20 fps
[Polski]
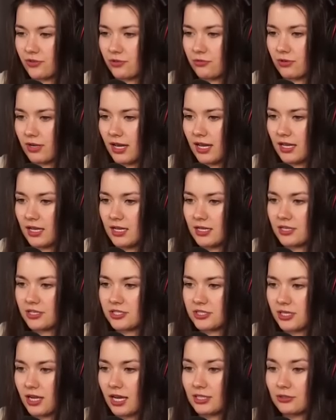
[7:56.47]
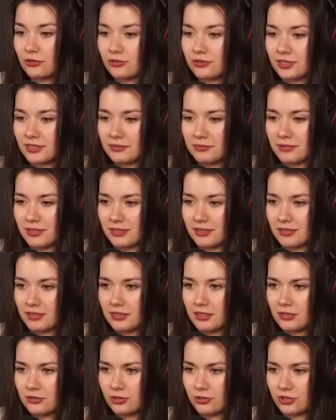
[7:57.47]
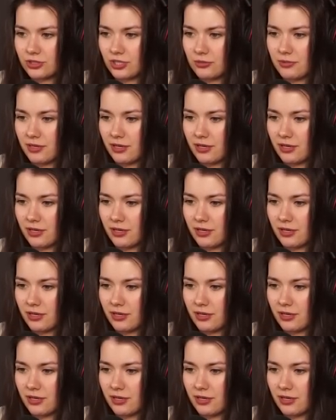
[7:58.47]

w ogóle? Jeszcze, a to ty tak. A. To ty